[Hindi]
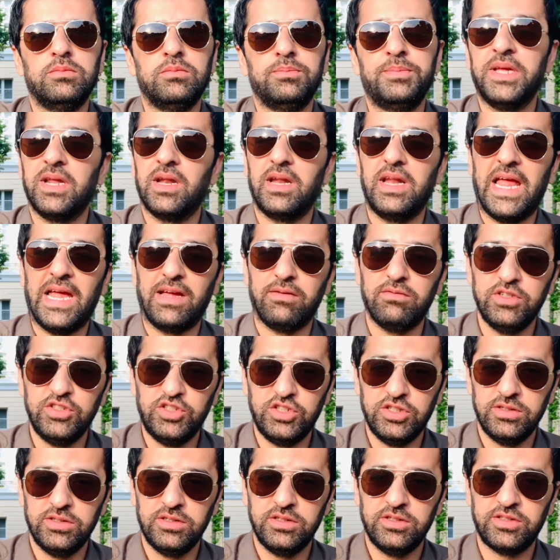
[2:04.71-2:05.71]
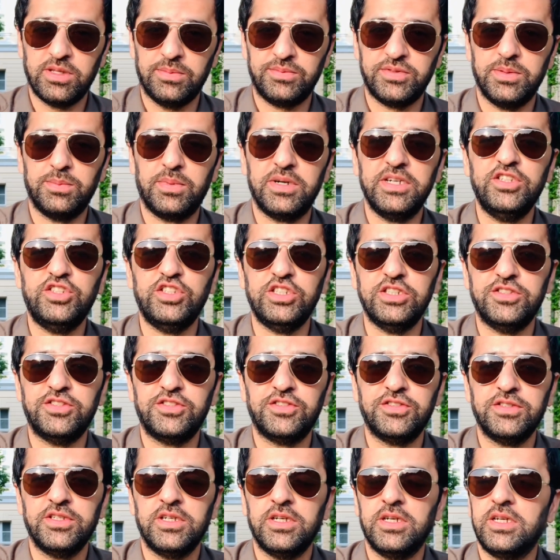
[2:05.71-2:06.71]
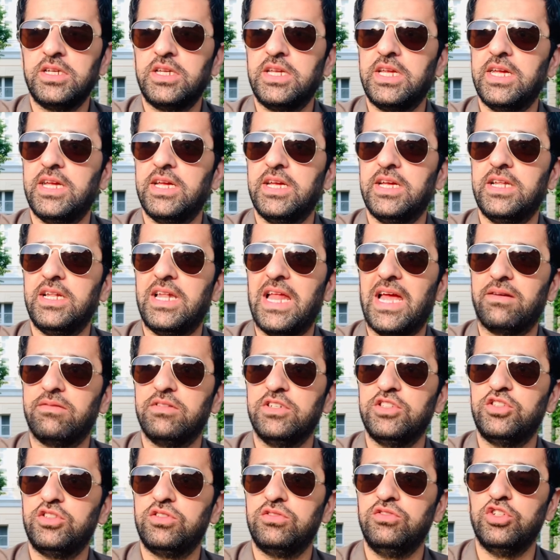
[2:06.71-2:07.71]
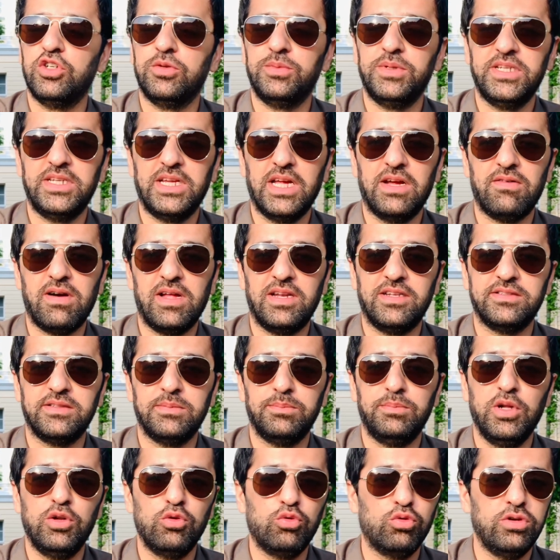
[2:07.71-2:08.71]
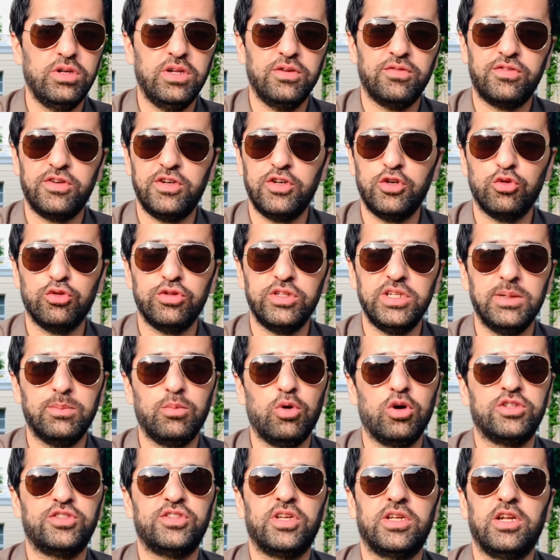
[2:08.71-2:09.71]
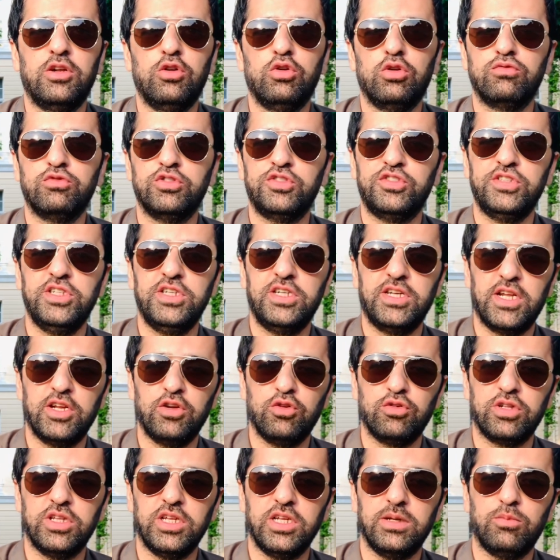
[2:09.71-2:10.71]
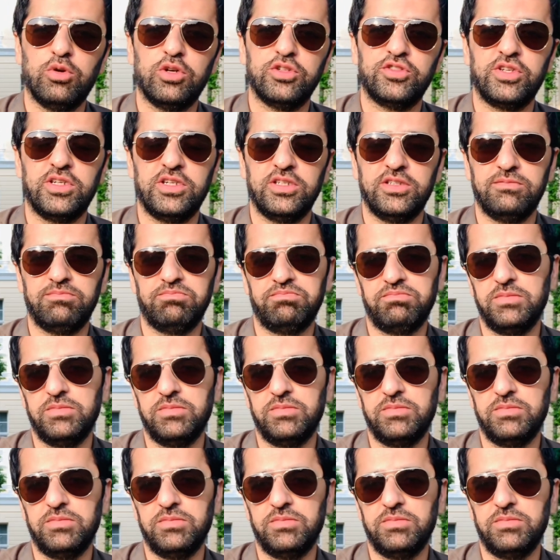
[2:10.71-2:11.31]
फिर लैंग्वेज सबसे बड़ी चीज़ कि लैंग्वेज जर्मनी के हवाले से बिल्कुल डिफरेंट होती है बहुत सारे लोग वो सीख रहे होते हैं बहुत सारे